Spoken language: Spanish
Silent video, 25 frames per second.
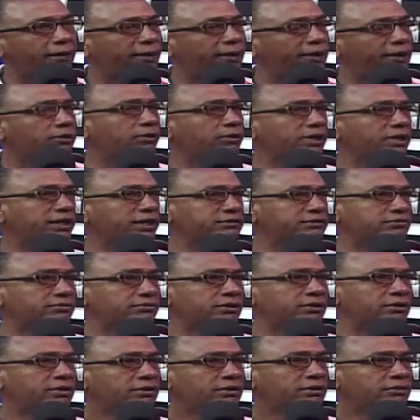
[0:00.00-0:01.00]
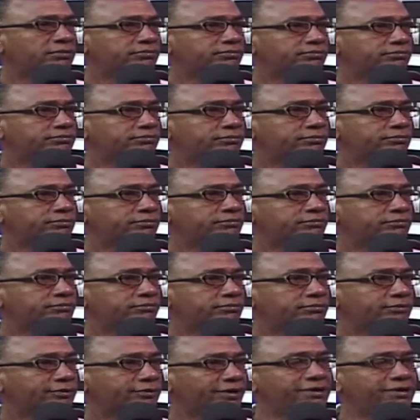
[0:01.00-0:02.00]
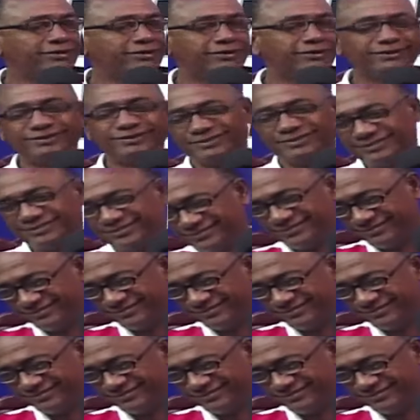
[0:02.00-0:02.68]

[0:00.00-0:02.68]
Como pasó con, con, con el PLD